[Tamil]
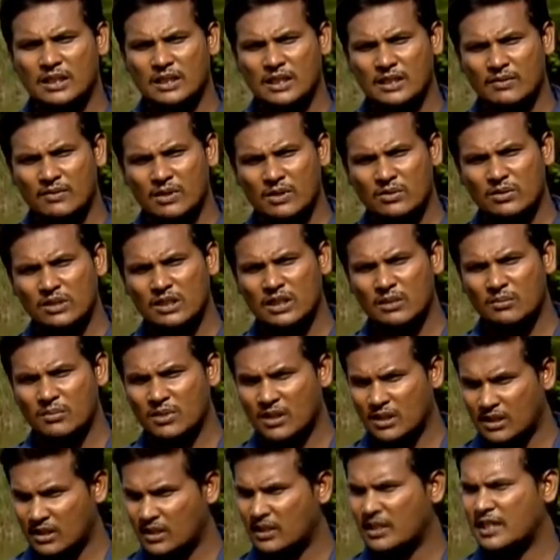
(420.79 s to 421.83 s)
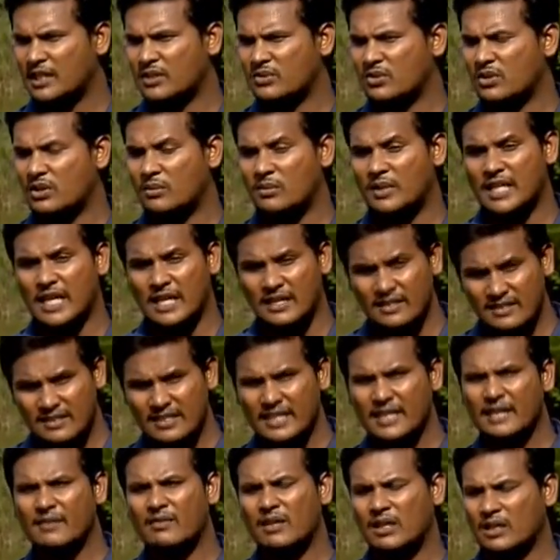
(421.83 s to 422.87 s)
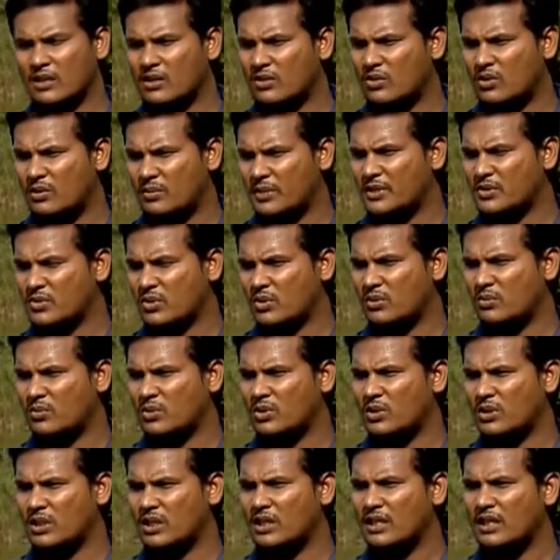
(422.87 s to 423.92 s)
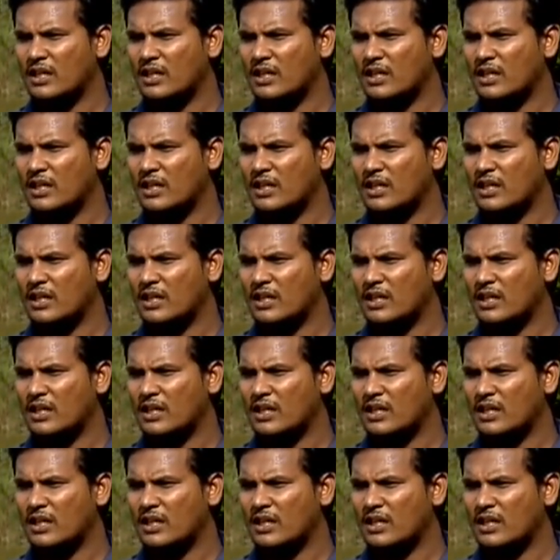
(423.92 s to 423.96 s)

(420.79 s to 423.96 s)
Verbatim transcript: ஈவன் வந்து நம்ம நீங்கள் சொன்ன மாதிரி அரிசியே வளர்க்குறோம் அப்படின்னு சொல்லும்போது